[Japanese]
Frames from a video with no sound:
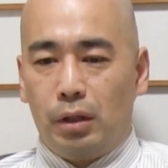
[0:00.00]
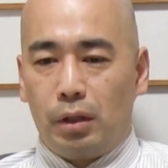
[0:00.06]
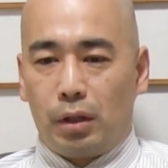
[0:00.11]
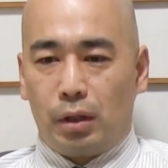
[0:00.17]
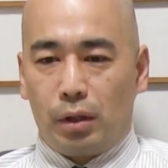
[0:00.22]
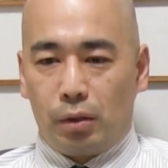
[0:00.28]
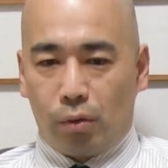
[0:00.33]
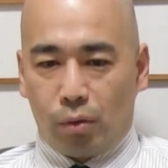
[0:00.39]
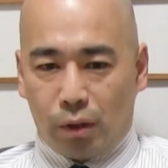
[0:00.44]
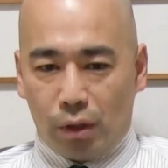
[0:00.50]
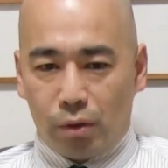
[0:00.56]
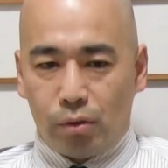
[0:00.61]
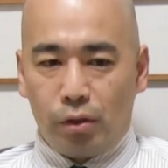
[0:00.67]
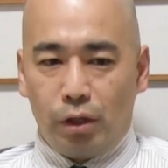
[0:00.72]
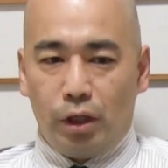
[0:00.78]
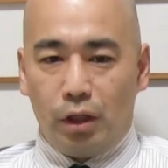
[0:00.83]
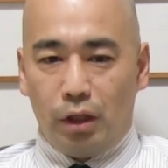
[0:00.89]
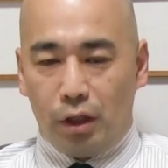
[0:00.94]
なんかどっかの
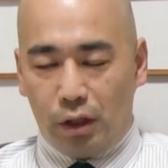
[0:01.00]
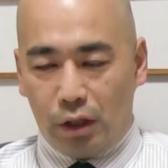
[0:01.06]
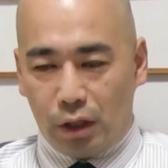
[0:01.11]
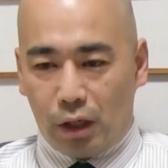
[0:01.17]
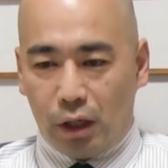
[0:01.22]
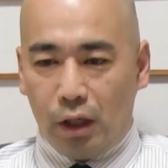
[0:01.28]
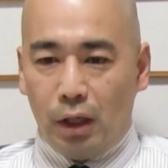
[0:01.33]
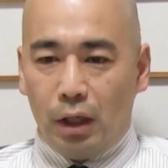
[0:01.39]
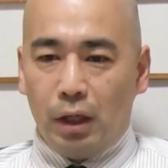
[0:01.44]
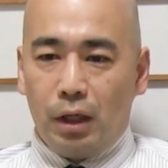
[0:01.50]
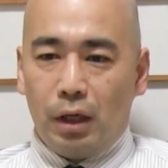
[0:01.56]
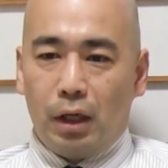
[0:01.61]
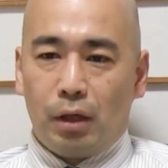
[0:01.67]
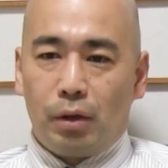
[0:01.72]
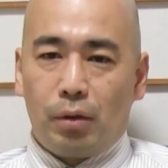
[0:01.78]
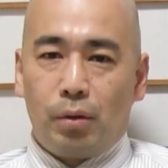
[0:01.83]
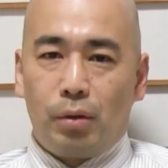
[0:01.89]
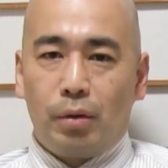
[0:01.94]
国が、
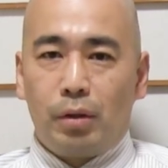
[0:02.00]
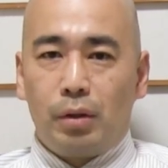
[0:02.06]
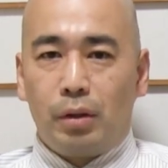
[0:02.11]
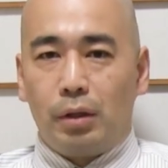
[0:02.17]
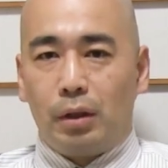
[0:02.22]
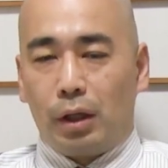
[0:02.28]
あの、